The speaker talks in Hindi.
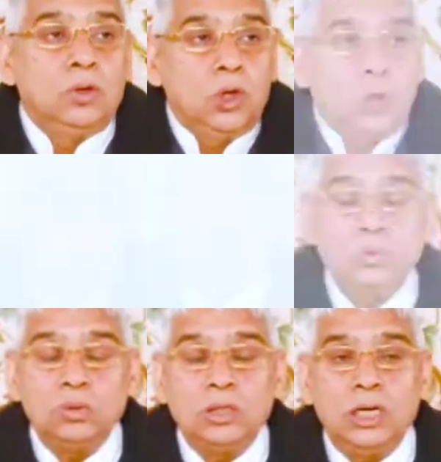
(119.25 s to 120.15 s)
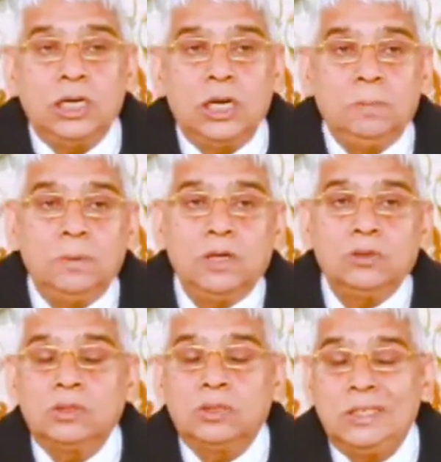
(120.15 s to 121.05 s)
और दूसरी टाइप का
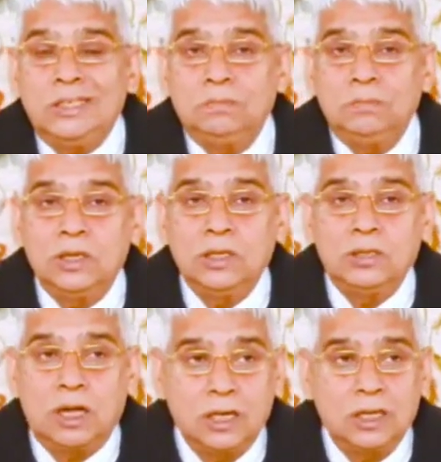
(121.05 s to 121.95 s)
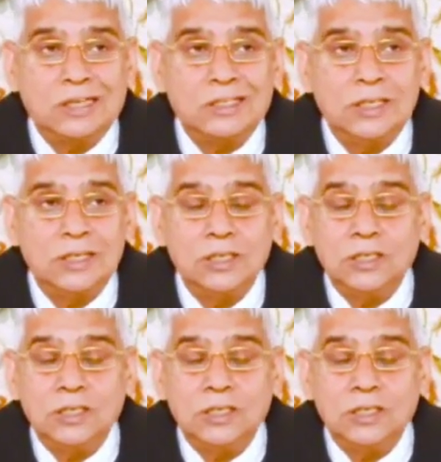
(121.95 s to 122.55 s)
जो शरीर मालिक धारण करते हैं